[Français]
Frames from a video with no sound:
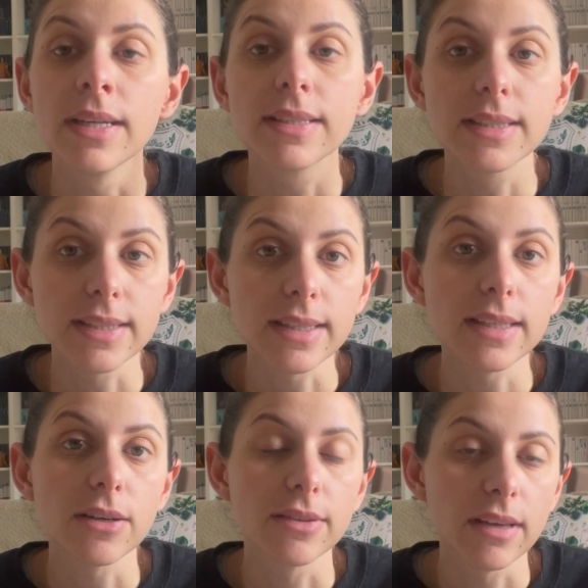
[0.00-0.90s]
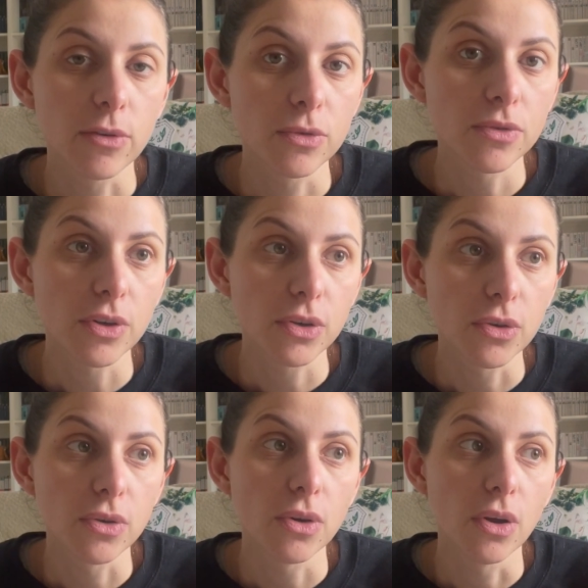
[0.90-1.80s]
qui découvre
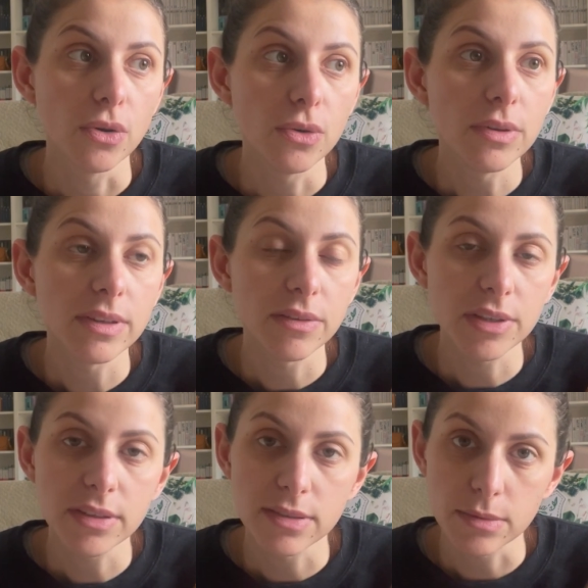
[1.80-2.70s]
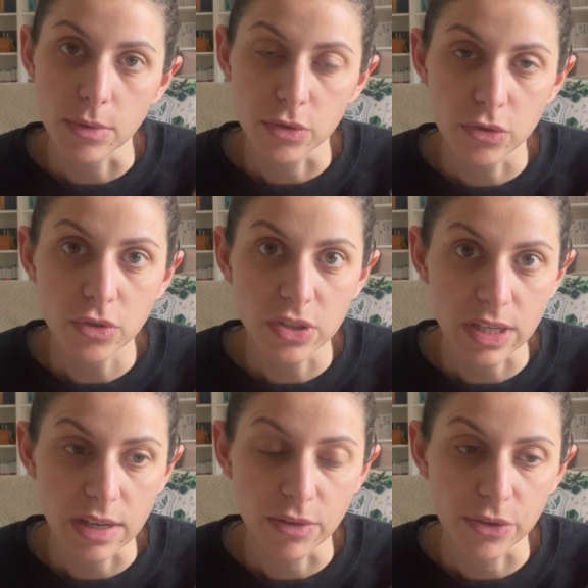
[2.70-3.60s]
que l'une des victimes de
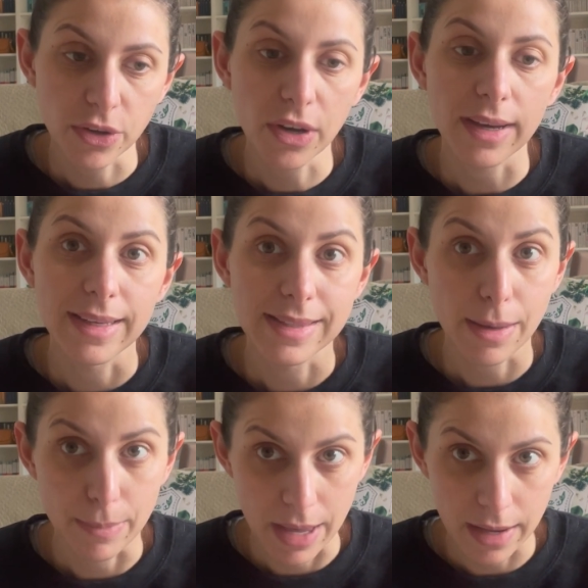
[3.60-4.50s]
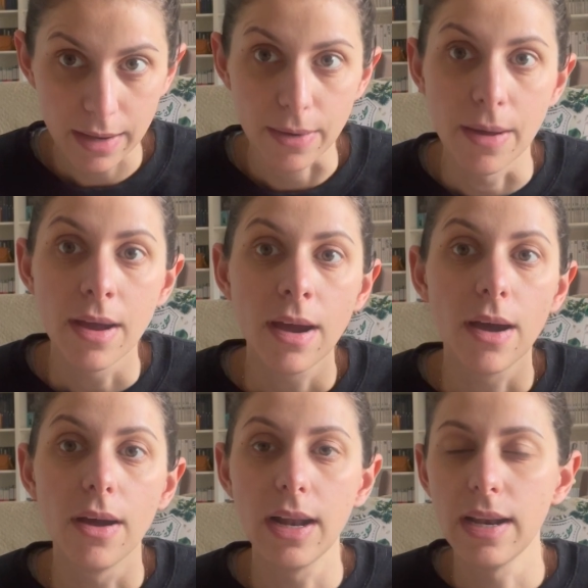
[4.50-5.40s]
Jack l'Éventreur est sa mère.
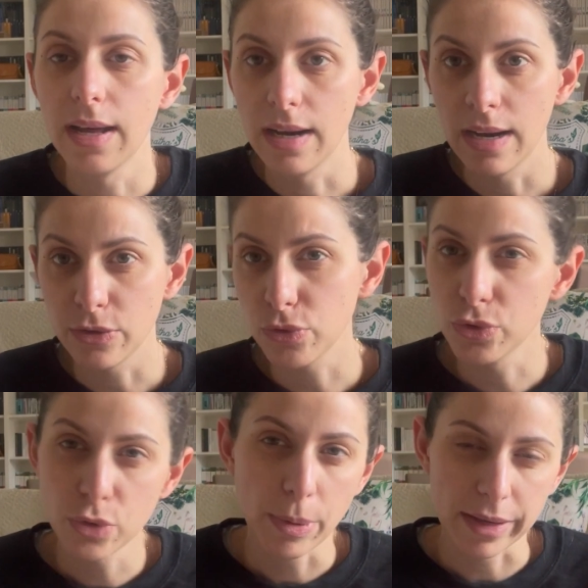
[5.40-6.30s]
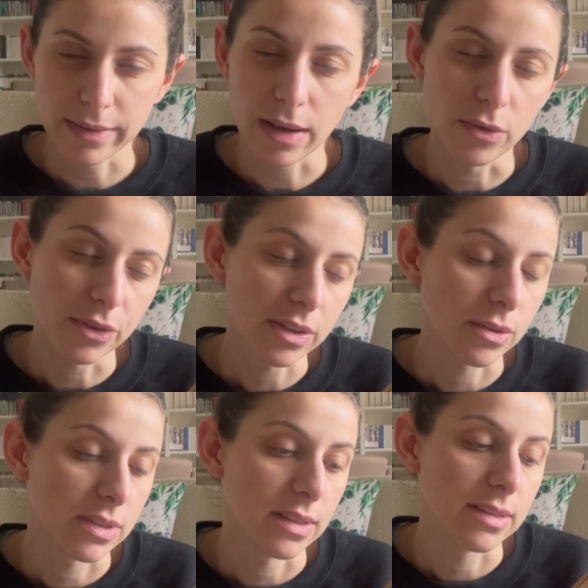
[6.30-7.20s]
Euh, elle, a, su super tard en fait que
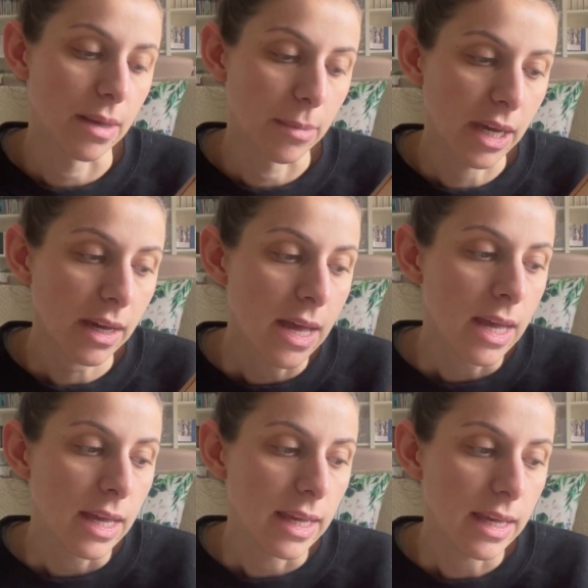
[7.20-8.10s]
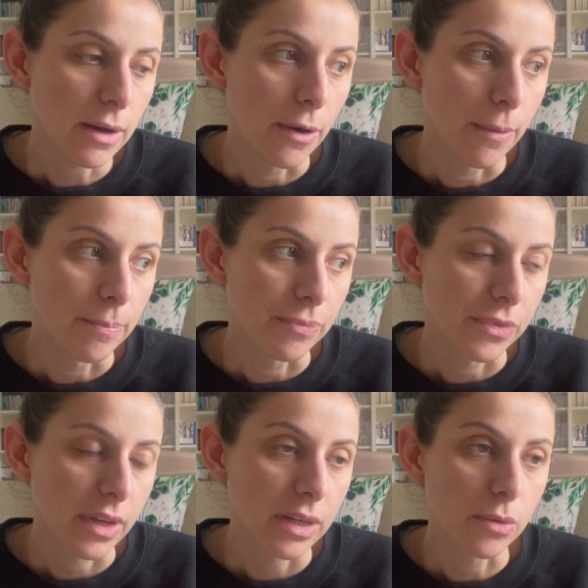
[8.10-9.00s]
c'était sa mère. Et, euh,
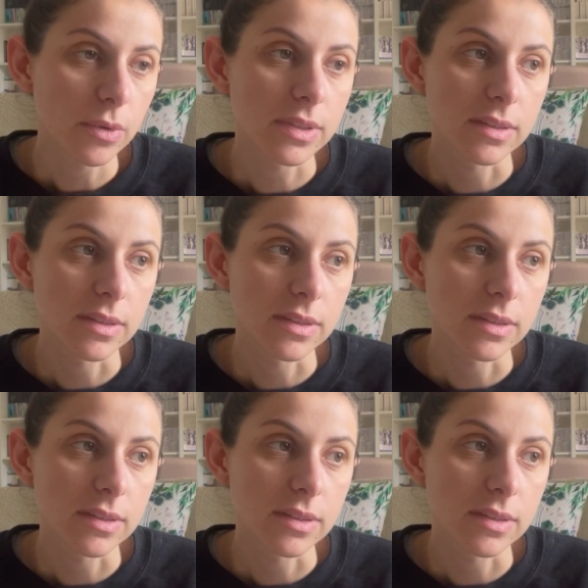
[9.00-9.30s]
et donc